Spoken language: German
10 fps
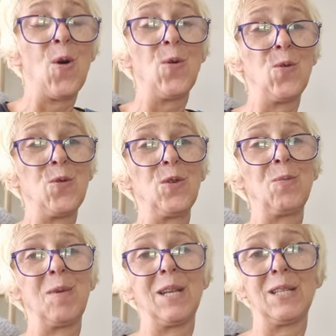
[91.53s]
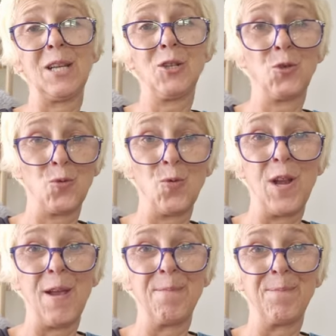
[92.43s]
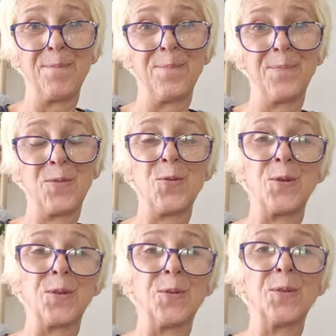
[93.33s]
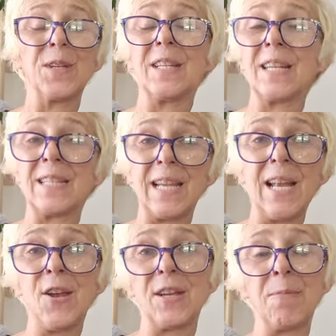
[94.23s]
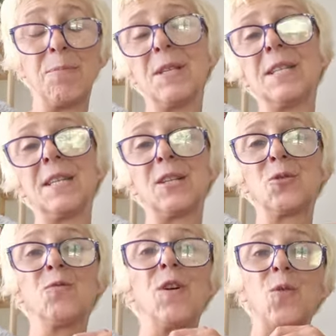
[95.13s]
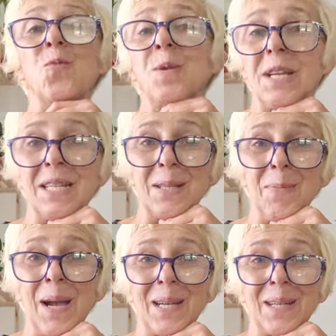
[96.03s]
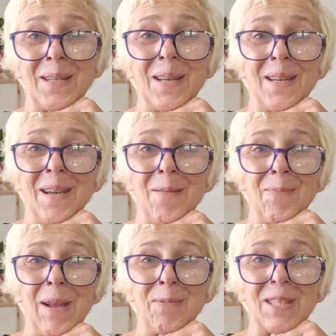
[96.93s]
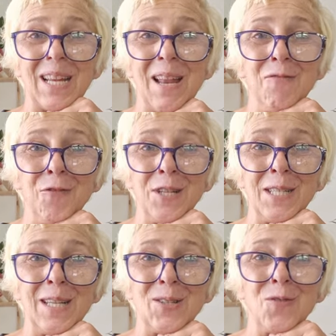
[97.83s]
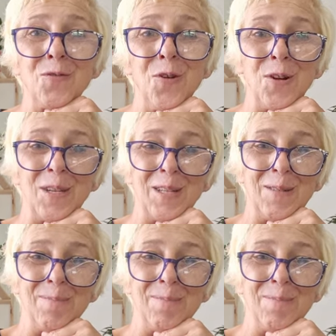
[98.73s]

und mit der Schule. Gut, und jetzt erzähle ich euch ein bisschen dazu, warum ich das mache. Bleibt dran, Fortsetzung folgt.